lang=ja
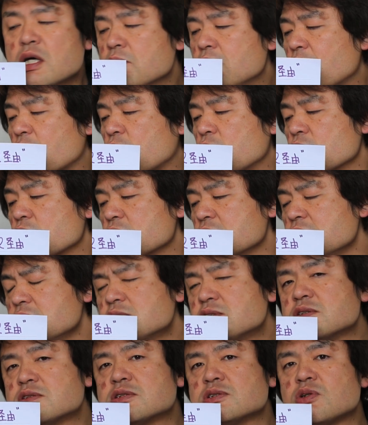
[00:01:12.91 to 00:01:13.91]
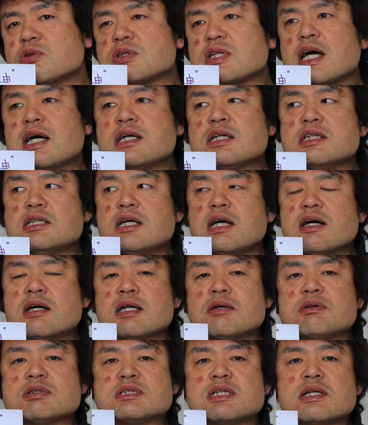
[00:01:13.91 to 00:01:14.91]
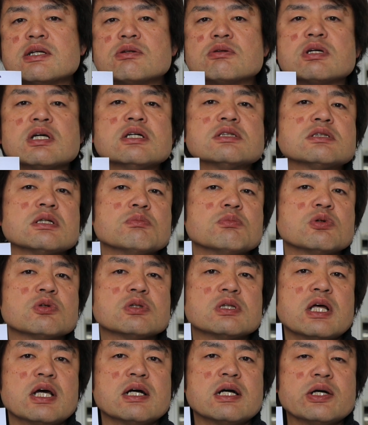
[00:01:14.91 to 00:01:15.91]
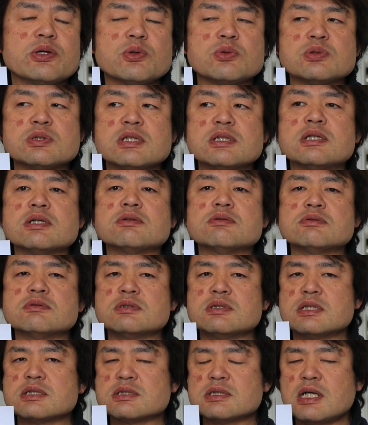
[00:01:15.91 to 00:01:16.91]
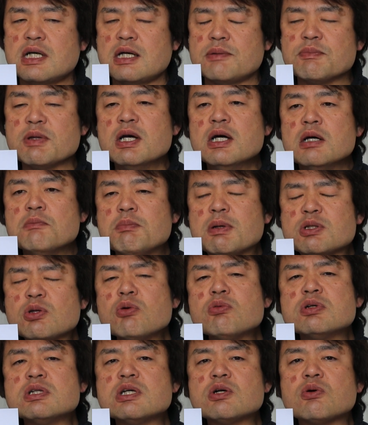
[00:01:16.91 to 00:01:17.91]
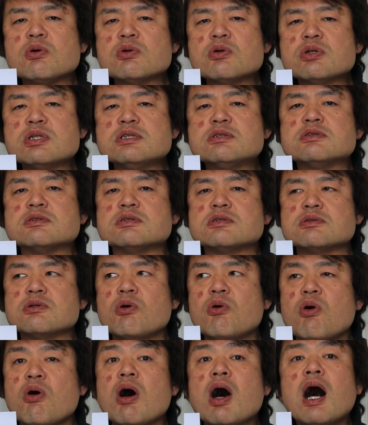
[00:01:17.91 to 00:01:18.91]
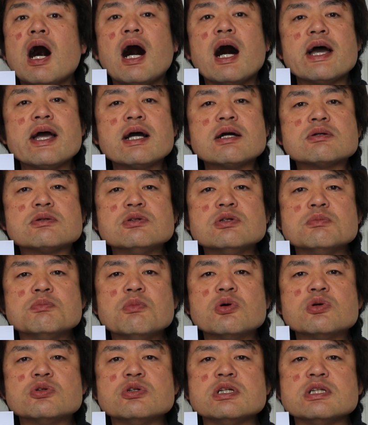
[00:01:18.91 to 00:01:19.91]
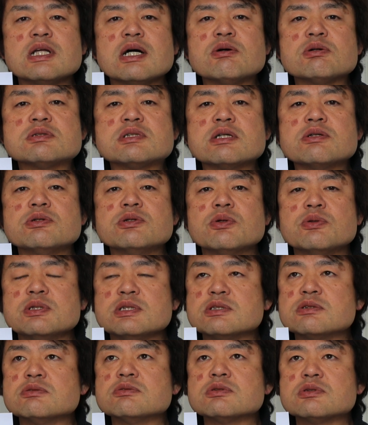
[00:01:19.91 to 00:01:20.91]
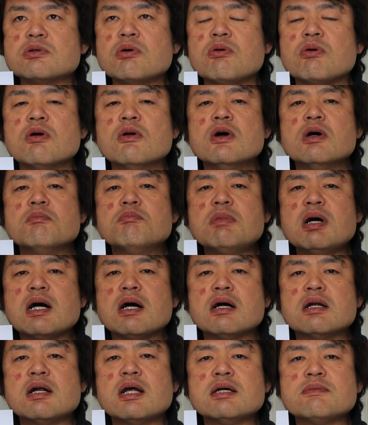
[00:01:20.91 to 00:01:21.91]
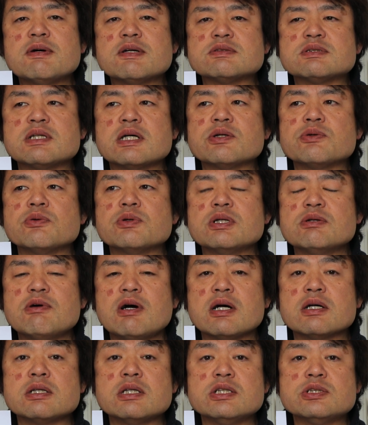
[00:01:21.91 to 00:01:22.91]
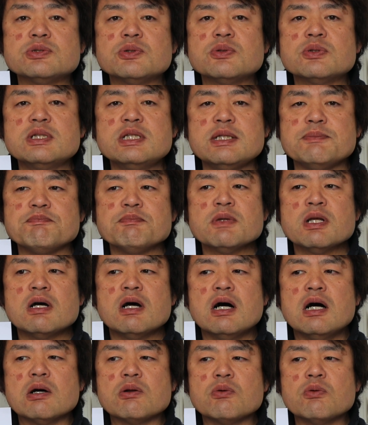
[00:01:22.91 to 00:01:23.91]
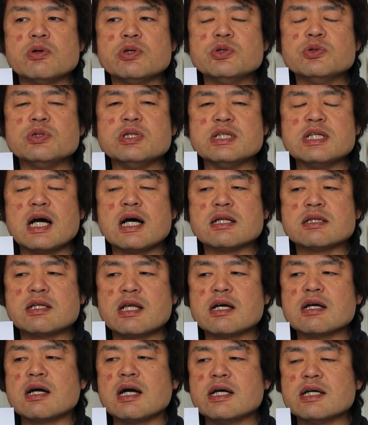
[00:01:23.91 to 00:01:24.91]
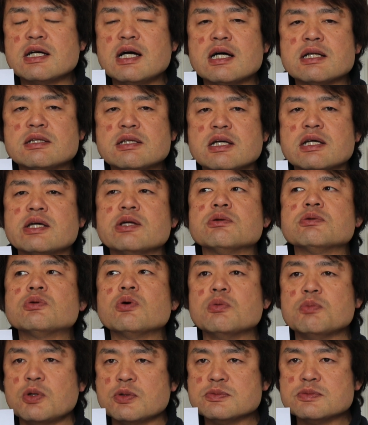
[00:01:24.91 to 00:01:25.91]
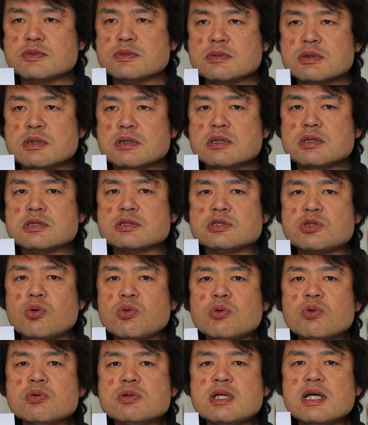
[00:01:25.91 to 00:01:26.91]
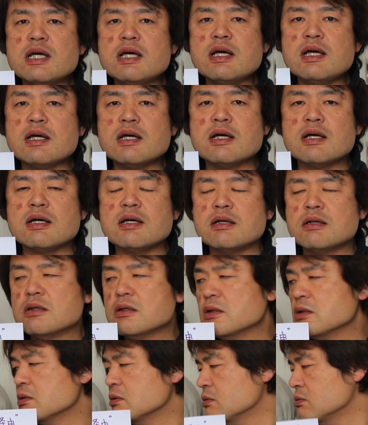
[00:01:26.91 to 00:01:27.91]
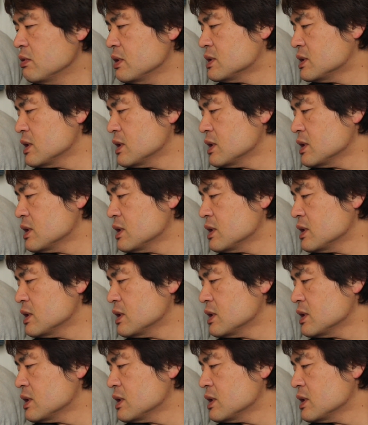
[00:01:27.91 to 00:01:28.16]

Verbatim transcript: まあ、この5つの単位で表される計算問題がよく出てくるんですが、まあ、特にこの5つを早くモルに直せるようにすると、まライバルさんよりは非常にあの有利な展開ができると思うそこでべ